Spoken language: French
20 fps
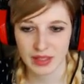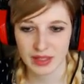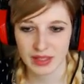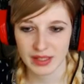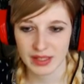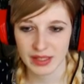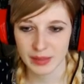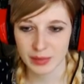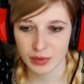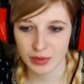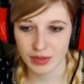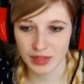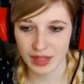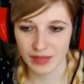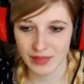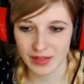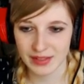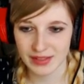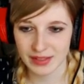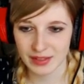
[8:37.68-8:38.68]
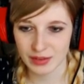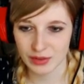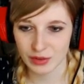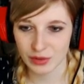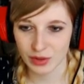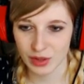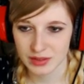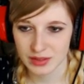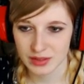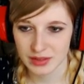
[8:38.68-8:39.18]
Et pour le travail, ça donne
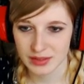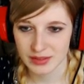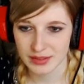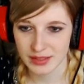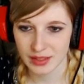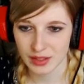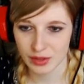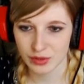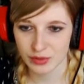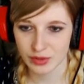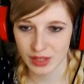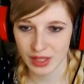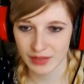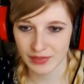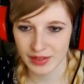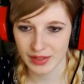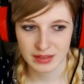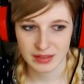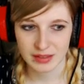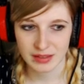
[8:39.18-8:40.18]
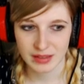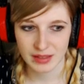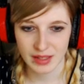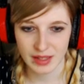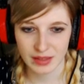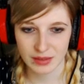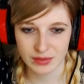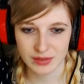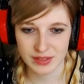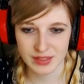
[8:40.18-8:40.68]
quoi C'est l'heure du travail.
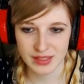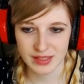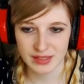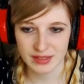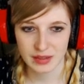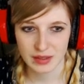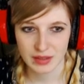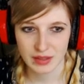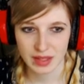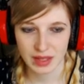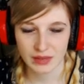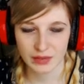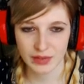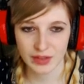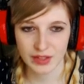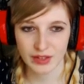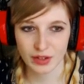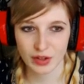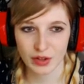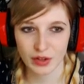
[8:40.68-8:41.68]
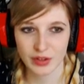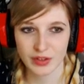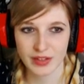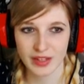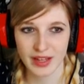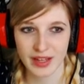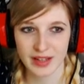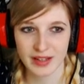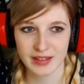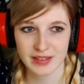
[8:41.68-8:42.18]
Allons-y avant d'être en
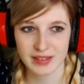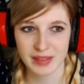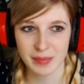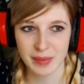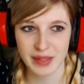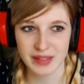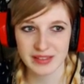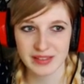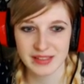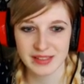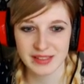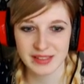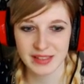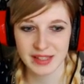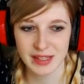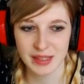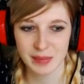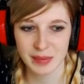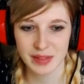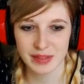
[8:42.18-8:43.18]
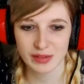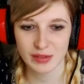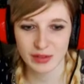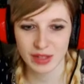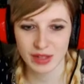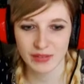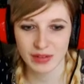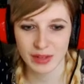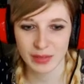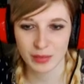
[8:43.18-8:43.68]
retard. C'est parti Elle est partie au
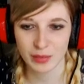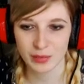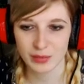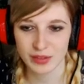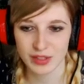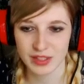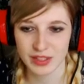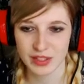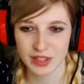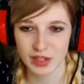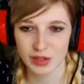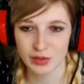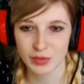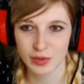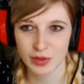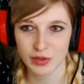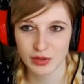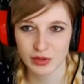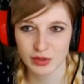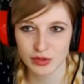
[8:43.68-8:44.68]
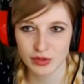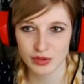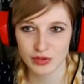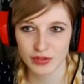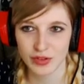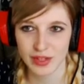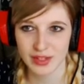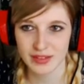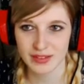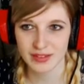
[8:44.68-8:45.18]
travail. Bon, c'est déjà une bonne chose de
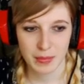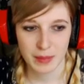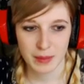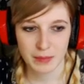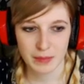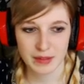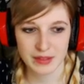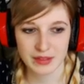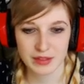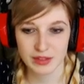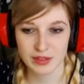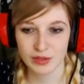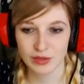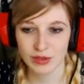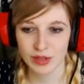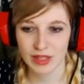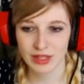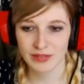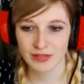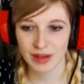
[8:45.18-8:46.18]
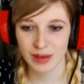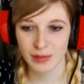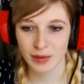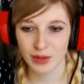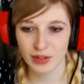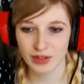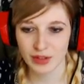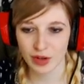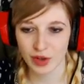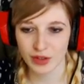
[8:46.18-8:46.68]
faite, parce que sinon on allait vraiment
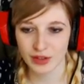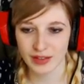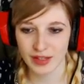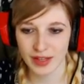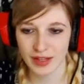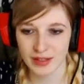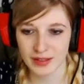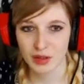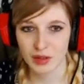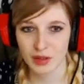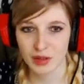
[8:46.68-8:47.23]
être en retard.